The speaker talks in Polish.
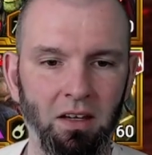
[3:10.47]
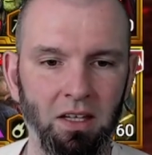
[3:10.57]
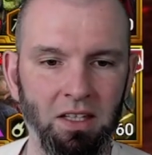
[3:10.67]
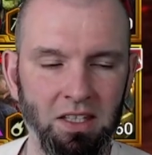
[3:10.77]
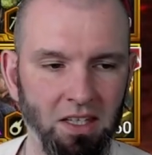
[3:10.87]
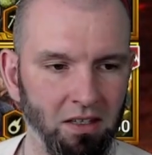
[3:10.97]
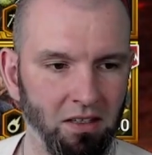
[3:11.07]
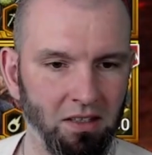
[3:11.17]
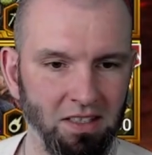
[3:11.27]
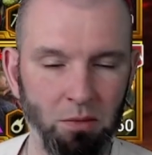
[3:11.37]
nie,
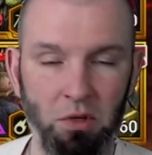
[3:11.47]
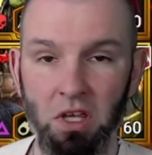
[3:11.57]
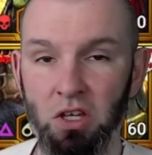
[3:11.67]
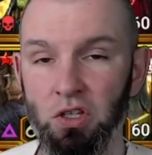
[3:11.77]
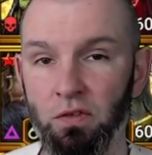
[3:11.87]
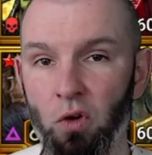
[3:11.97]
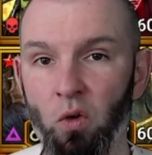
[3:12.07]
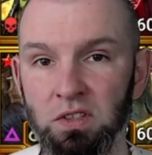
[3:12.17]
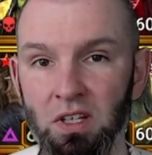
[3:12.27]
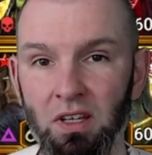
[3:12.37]
nie zamienienie się w
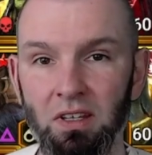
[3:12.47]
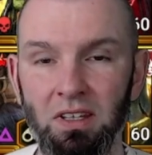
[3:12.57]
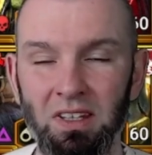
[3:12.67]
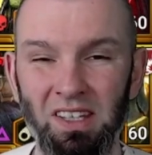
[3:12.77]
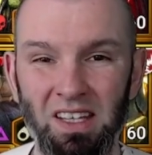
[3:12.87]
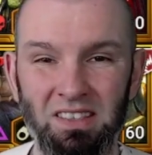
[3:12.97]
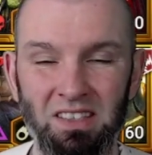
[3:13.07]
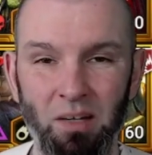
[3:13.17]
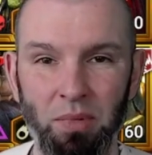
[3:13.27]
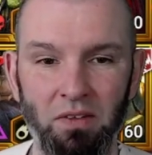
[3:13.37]
owce jest
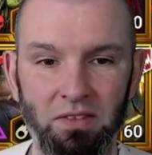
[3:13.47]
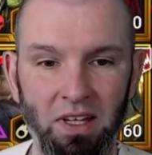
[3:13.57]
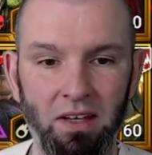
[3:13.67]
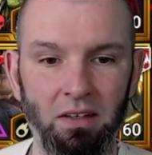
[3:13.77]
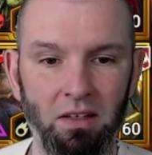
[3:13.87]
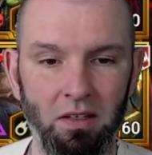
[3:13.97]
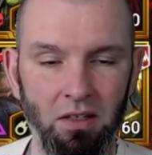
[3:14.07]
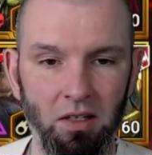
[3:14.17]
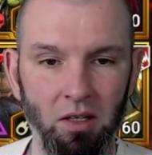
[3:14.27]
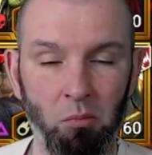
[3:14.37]
naprawdę
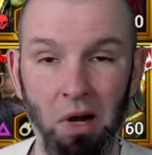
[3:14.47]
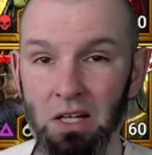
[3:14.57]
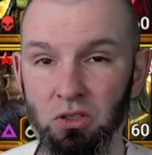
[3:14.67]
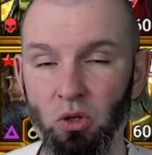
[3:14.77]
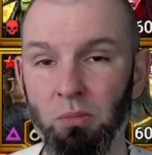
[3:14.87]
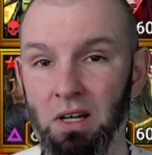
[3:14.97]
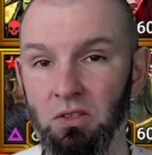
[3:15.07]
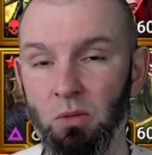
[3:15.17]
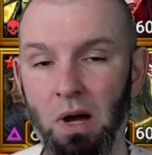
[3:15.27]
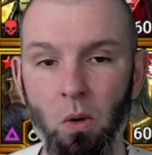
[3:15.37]
bardzo,
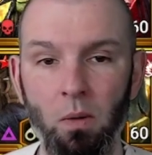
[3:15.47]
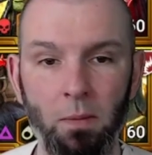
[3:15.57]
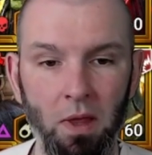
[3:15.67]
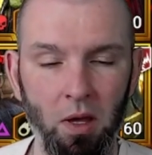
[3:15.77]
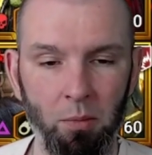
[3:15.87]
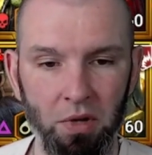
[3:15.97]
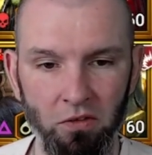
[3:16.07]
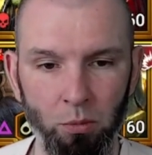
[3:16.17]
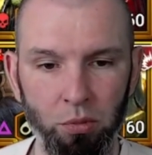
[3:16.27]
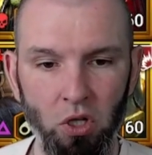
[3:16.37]
bardzo mało
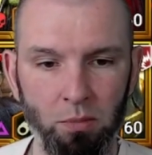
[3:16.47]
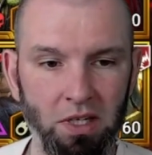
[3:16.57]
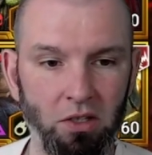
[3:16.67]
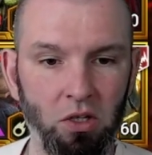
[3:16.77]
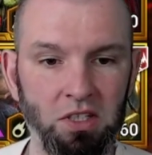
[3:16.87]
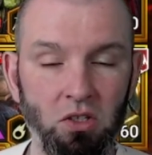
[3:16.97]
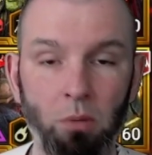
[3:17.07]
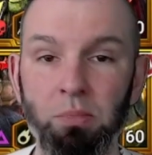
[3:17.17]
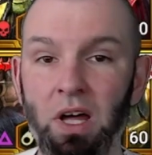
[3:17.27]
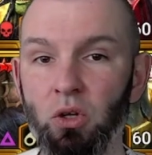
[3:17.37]
prawdopodobne. No i co
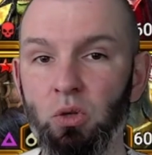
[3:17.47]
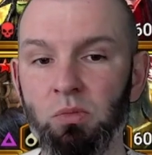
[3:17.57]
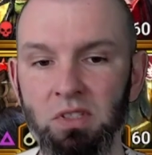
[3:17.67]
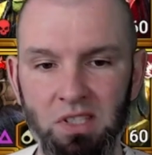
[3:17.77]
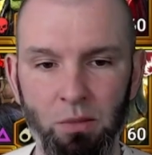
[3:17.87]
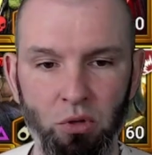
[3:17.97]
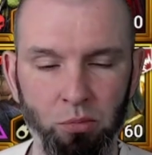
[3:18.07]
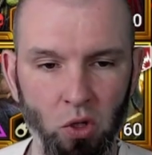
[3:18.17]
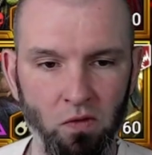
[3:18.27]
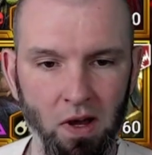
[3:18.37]
Plarium
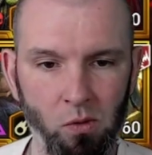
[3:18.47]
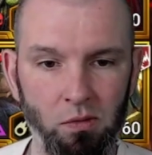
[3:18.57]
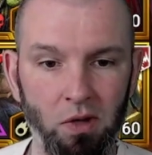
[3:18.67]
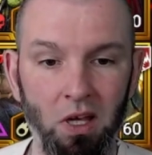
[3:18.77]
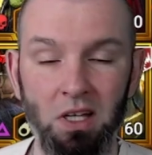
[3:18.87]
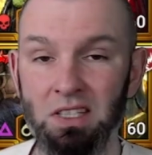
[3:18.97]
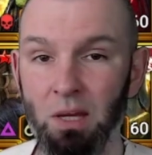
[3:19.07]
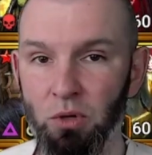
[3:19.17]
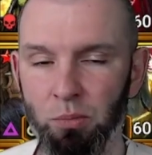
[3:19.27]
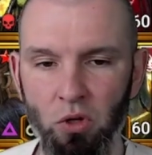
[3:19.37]
zaproponowało?
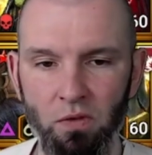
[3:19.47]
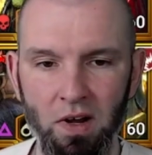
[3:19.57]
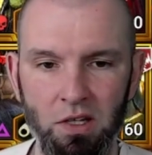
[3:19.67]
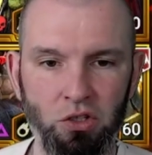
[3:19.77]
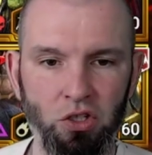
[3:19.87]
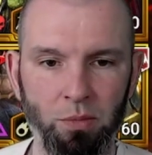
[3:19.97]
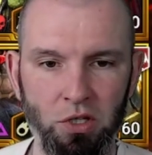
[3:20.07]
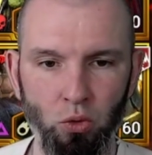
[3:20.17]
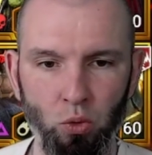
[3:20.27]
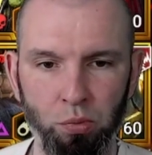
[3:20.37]
Zaproponowali, że
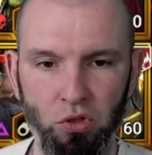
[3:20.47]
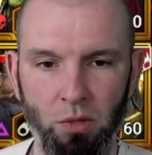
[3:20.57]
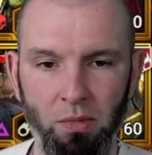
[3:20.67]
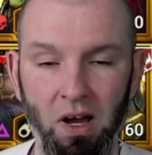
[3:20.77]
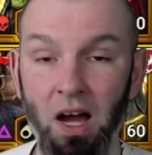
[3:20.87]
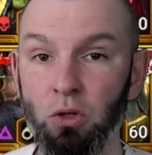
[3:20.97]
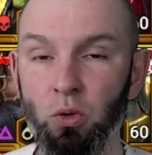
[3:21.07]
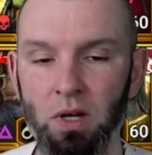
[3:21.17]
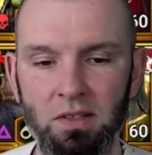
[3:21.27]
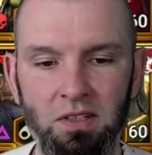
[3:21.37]
będzie tu potrzeba
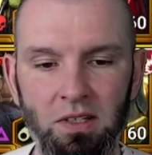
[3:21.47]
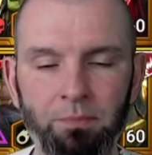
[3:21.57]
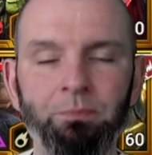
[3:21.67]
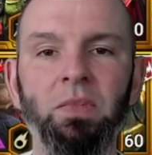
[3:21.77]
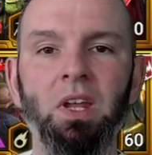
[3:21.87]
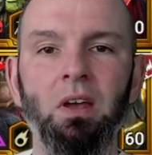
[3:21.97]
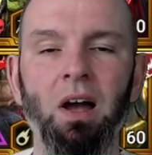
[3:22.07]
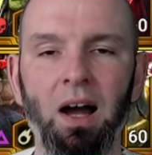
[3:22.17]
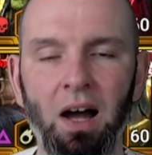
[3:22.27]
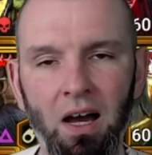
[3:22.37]
accuracy,
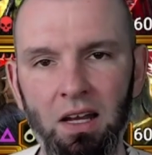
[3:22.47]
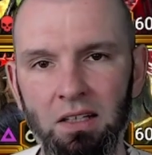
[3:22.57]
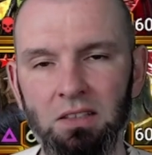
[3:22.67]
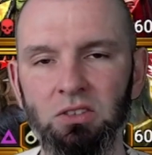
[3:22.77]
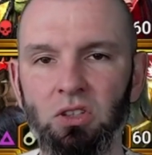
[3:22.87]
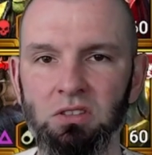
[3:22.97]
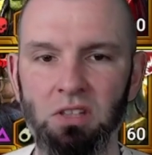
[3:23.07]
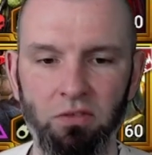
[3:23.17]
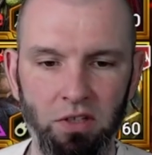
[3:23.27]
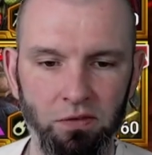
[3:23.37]
ale
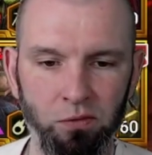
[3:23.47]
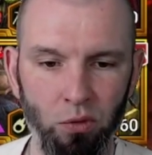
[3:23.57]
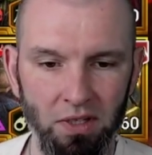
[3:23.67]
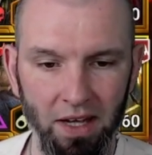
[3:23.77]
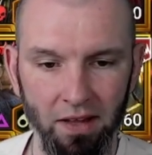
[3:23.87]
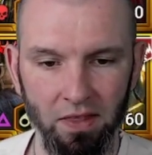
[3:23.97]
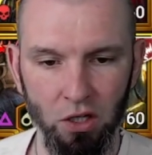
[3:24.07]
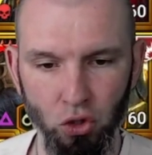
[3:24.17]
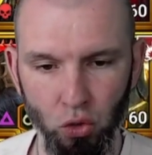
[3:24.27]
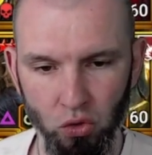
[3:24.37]
zostawili furtkę. Na
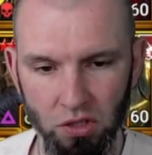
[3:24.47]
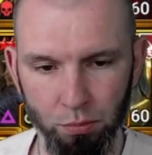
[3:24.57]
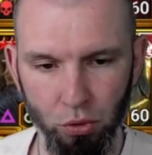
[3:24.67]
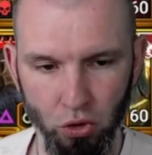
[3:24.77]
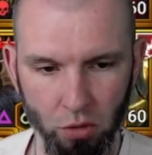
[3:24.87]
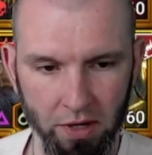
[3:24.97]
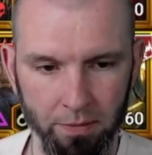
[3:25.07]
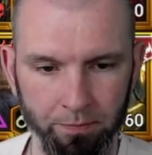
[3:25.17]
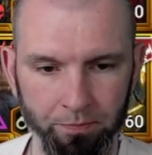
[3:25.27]
szóstym poziomie